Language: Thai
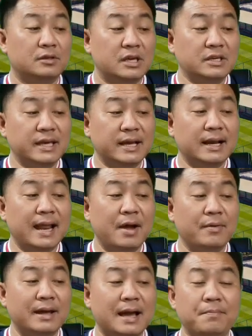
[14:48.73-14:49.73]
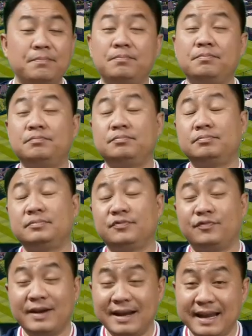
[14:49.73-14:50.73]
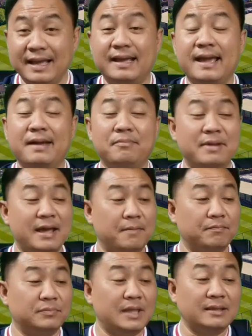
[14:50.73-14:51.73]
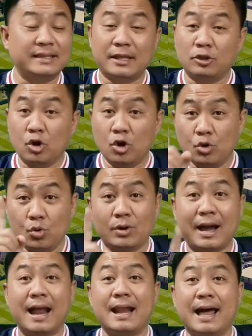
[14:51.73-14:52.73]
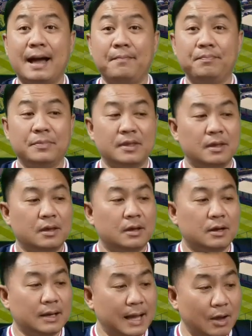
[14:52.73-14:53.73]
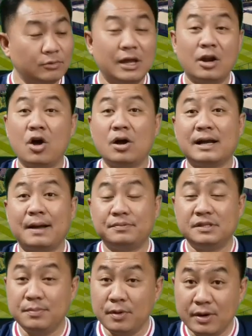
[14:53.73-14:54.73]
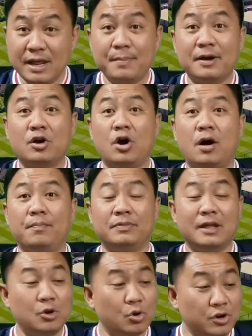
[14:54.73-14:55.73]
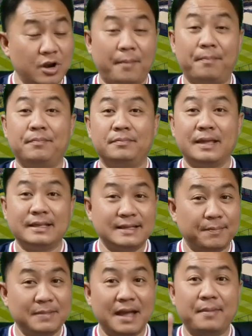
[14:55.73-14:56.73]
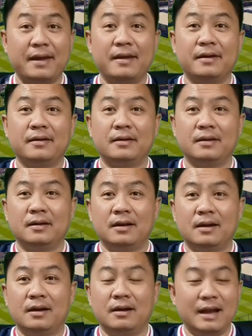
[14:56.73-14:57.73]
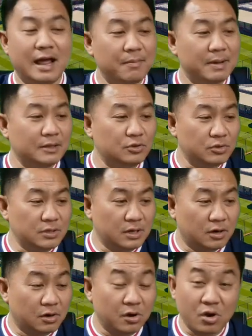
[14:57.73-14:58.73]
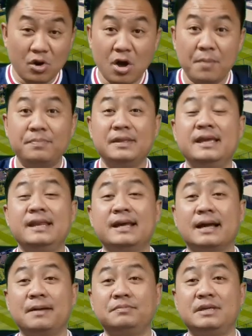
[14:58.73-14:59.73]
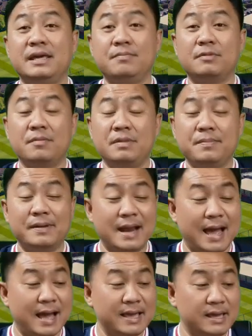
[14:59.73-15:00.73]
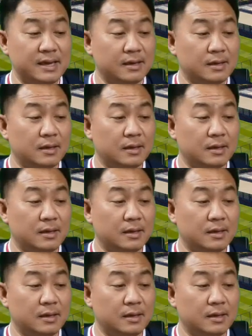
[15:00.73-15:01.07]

จริงๆแล้วนะครับฟิลิกเองเนี่ยตั้งแต่ต้นฤดูกาลละเขาทะเลาะกับซิมิเน่มาก่อนและโดนดรอปท่านจำได้ไหมแล้วมาจนถึงรอบนี้นะครับ ทีมก็มีปัญหาอีก